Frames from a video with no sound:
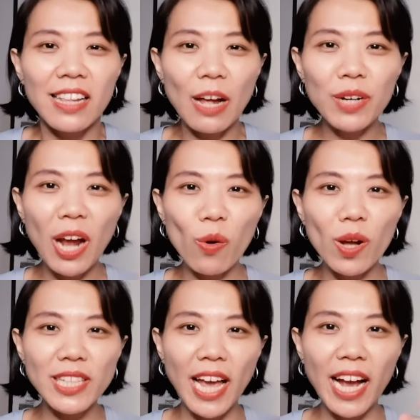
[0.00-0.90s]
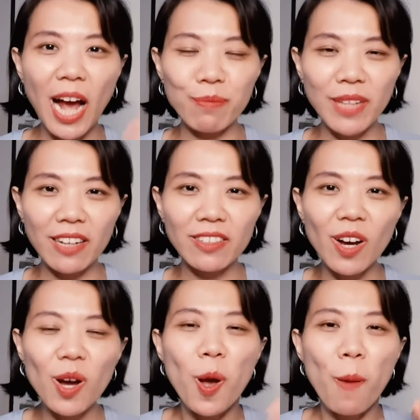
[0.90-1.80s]
แล้วเราก็ใช้คำนั้นเน
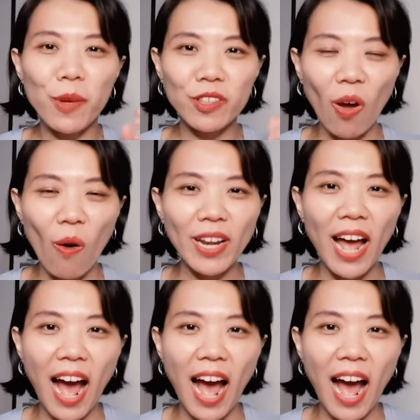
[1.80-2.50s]
อะมาต่อ